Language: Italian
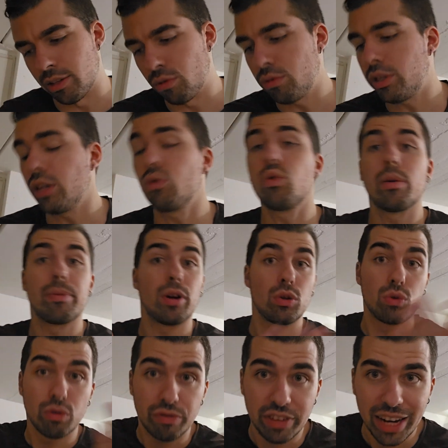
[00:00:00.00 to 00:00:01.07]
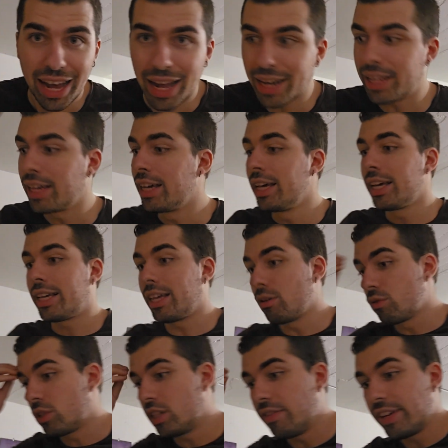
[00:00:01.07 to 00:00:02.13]
tutte e due però due finali che non
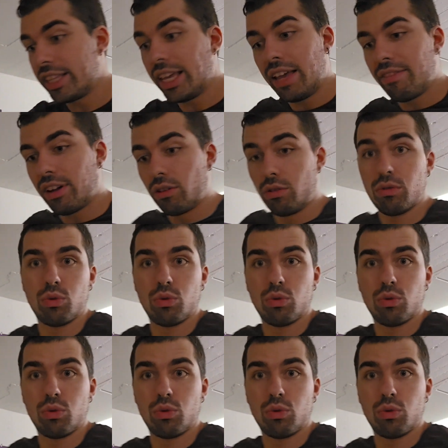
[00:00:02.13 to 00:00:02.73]
si vedevano,